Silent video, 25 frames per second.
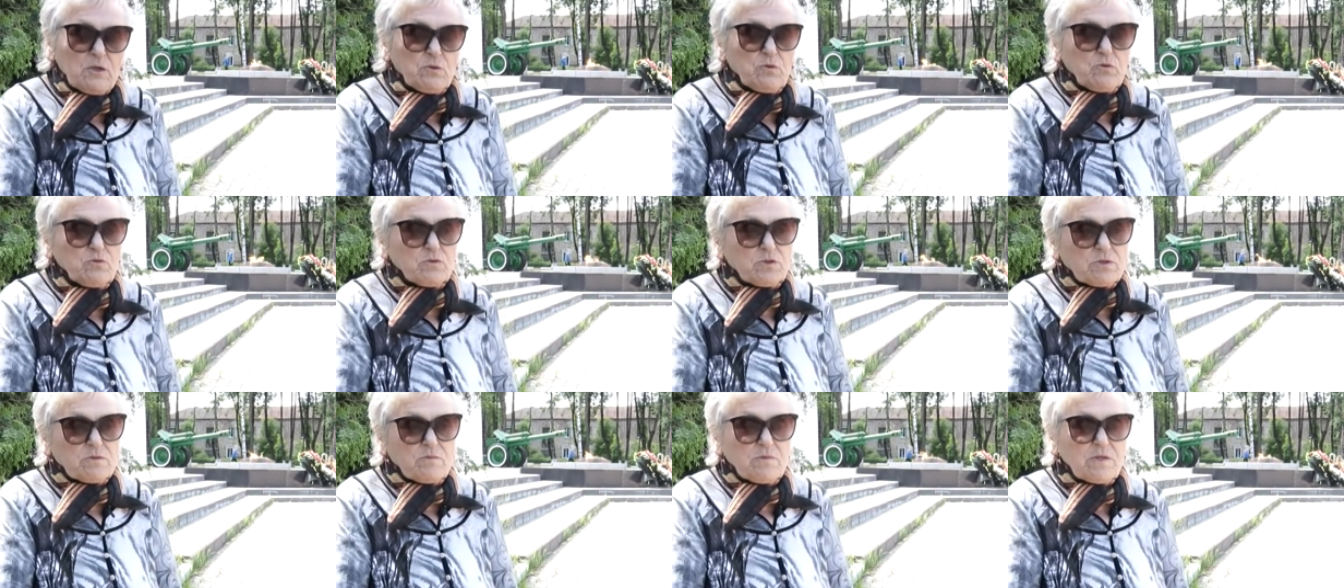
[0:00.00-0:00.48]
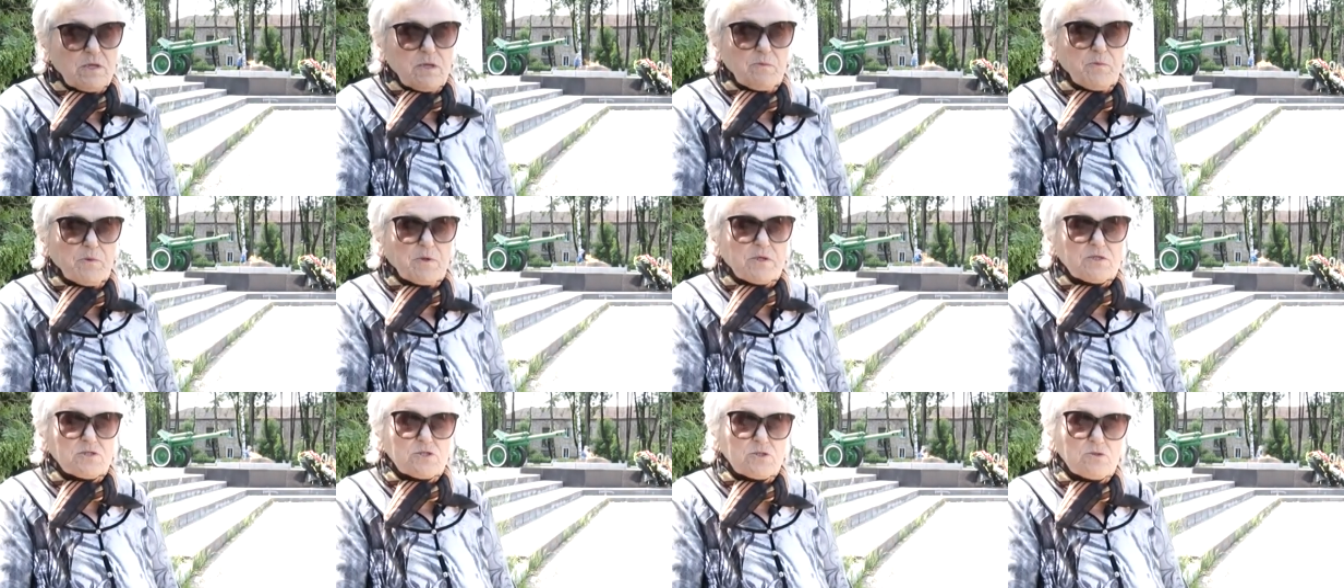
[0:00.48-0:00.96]
Утром я
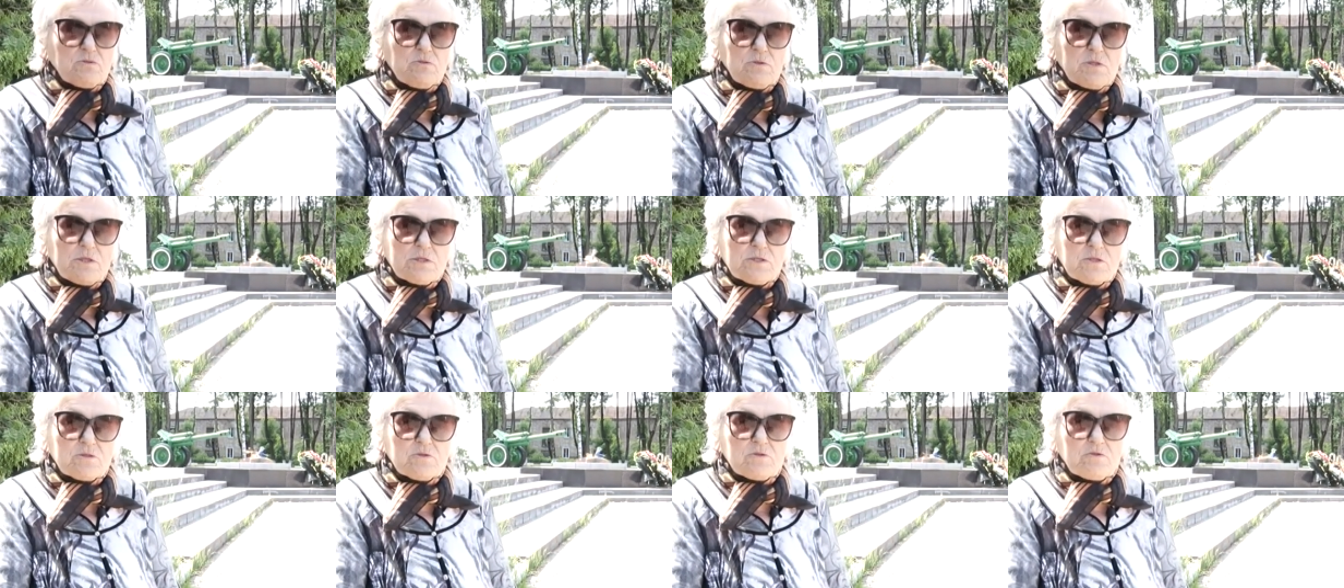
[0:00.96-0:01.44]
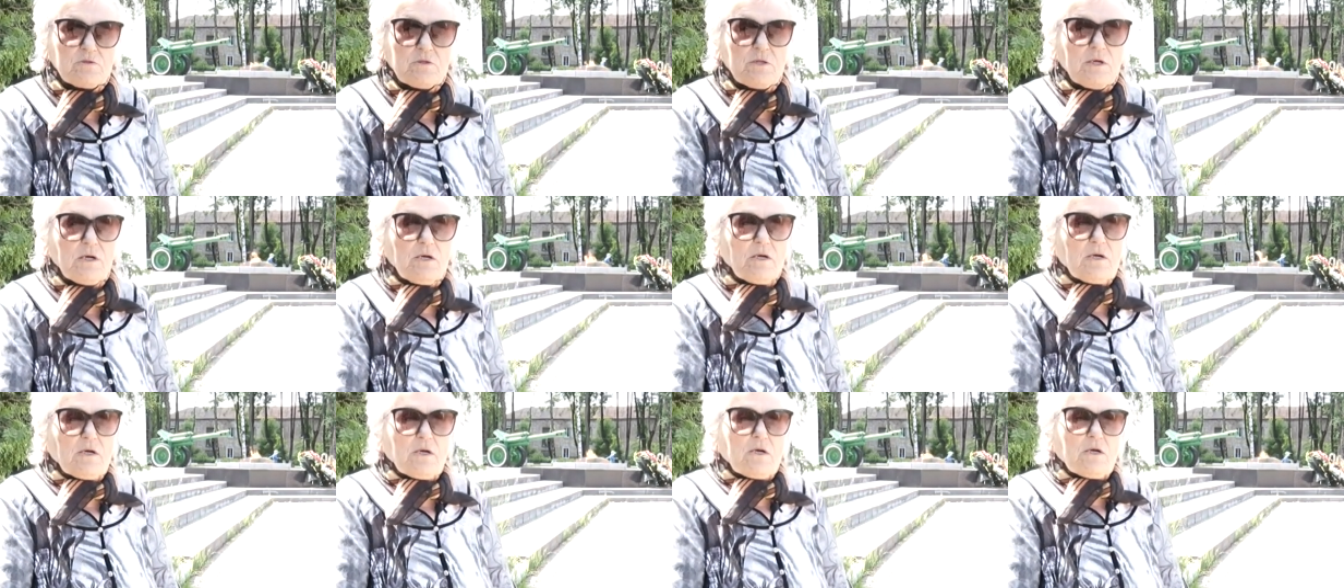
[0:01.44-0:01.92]
проснулась,
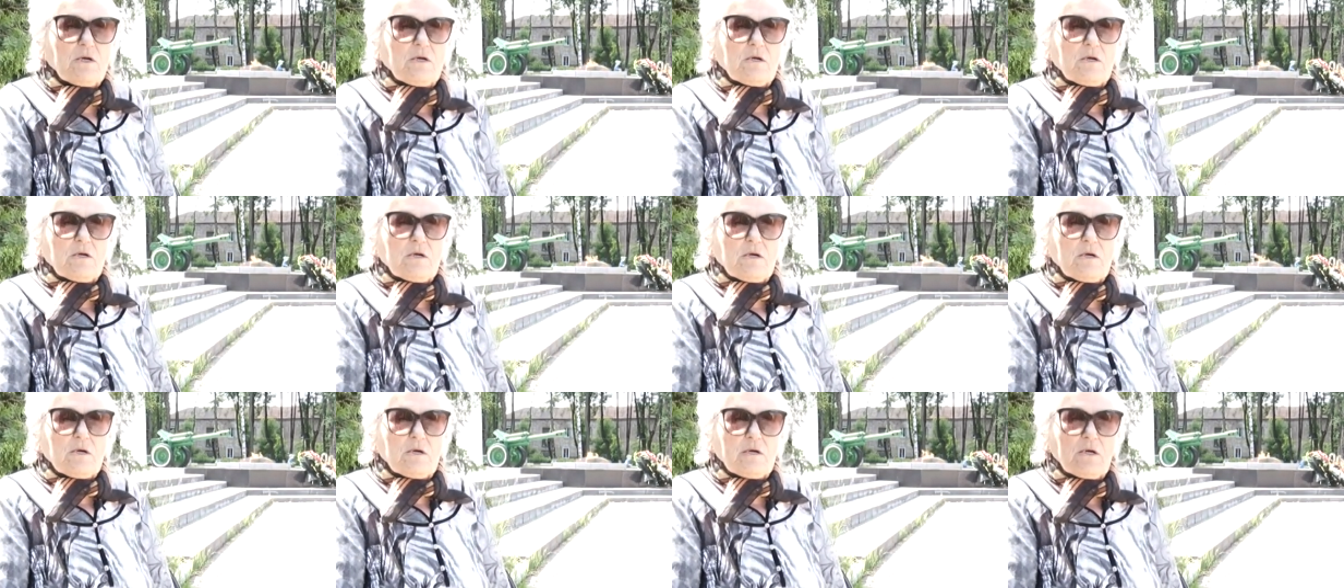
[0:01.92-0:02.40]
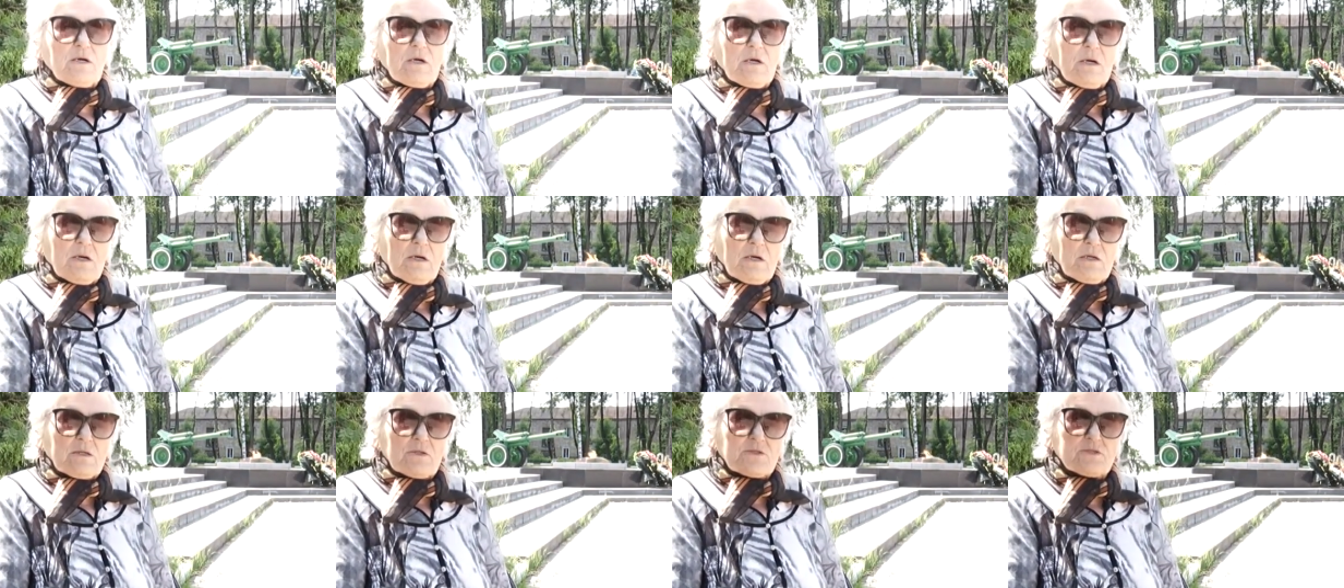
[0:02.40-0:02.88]

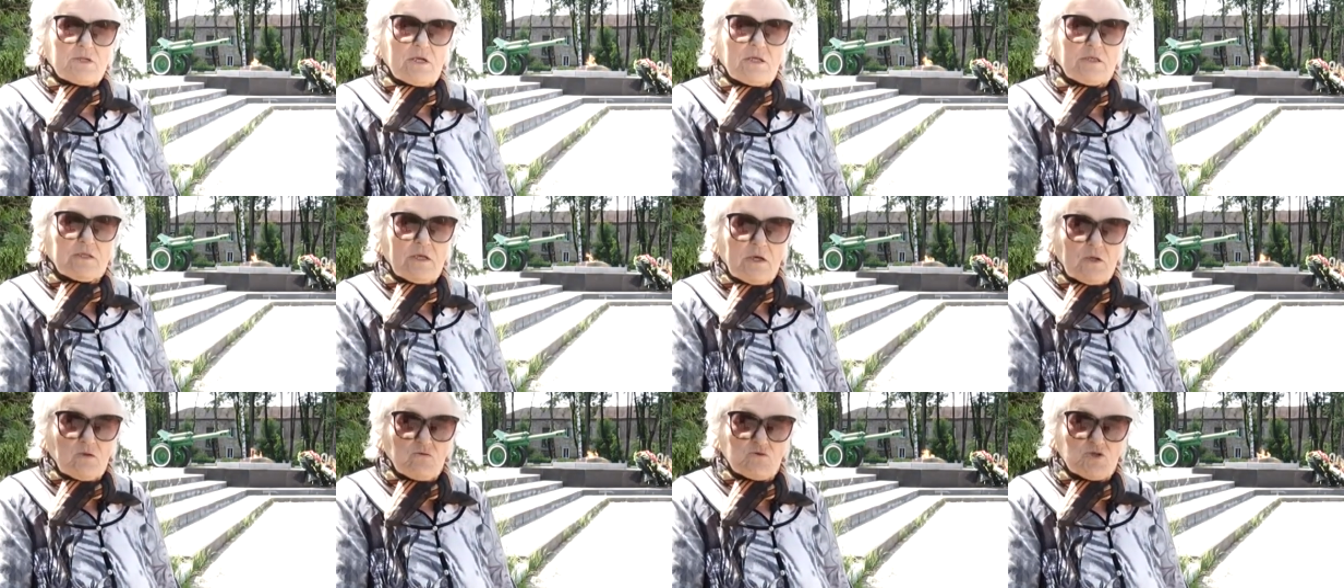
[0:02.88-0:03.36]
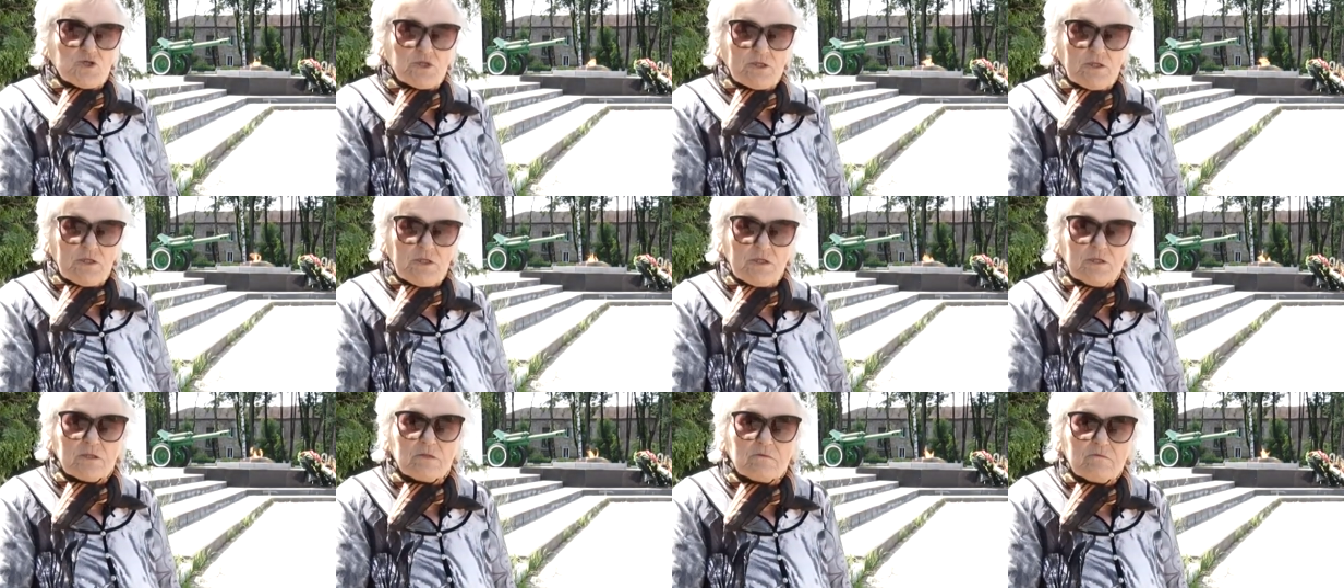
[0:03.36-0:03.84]
э, солдат уже
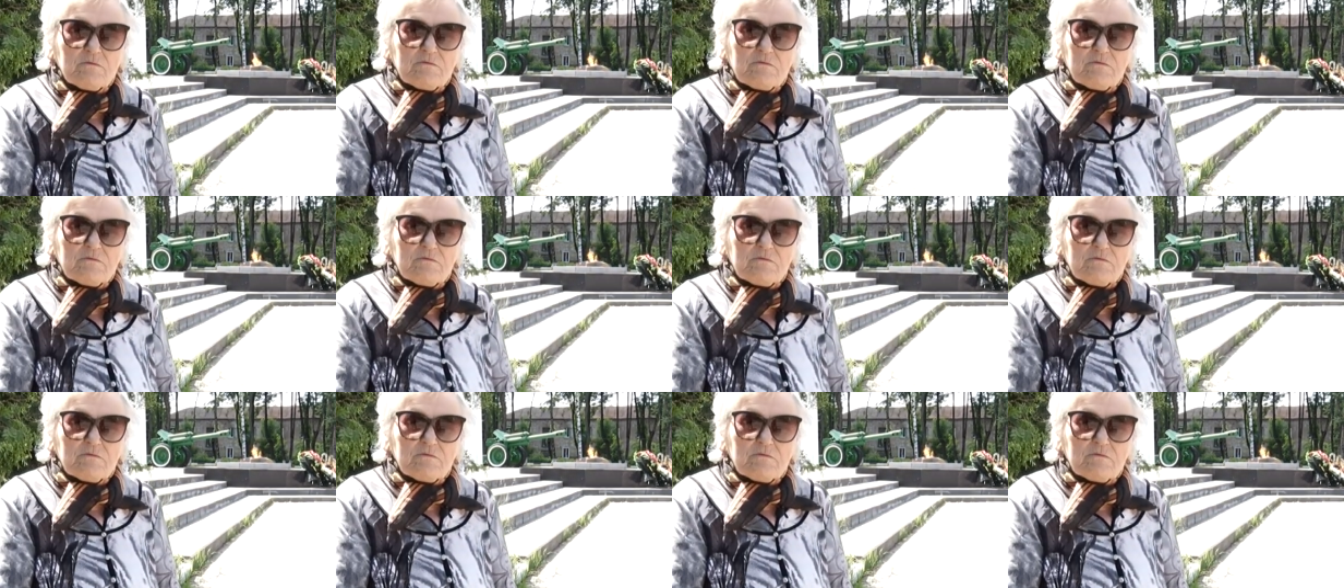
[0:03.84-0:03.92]
нет,